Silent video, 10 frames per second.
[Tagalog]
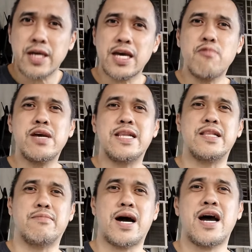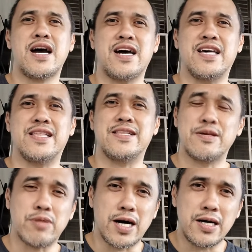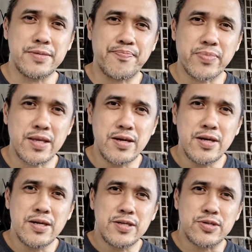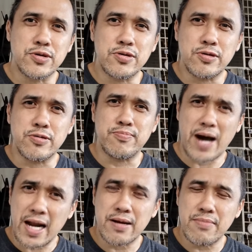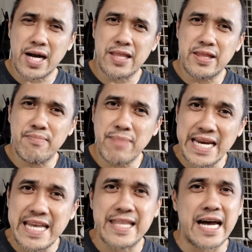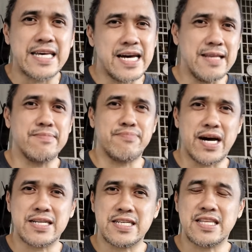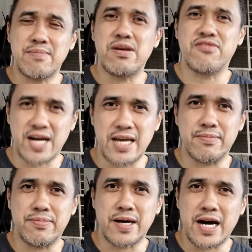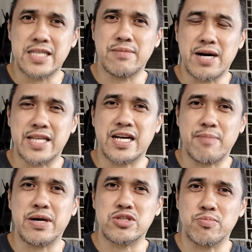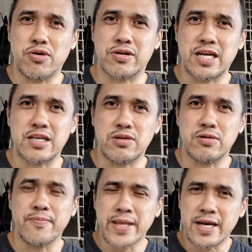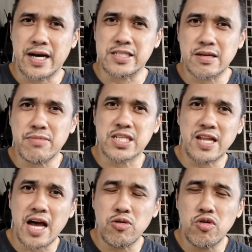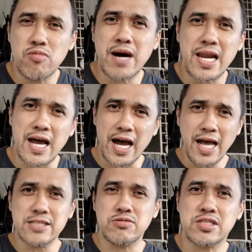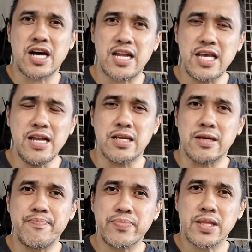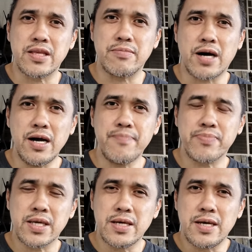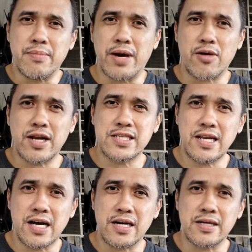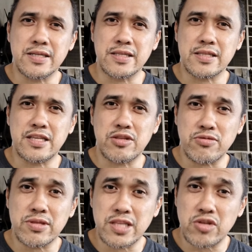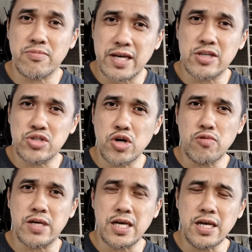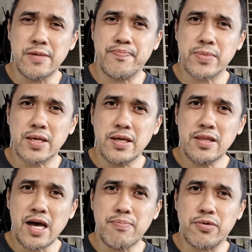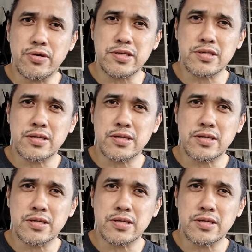kay Willie naman, di ba? So, parang magandang balita yan para sa TV5 at sa mga tagapagsuporta nito. Kasi mas lalo lumalakas yung channel, di ba? meron na silang Tito, Tito Big and Joey tapos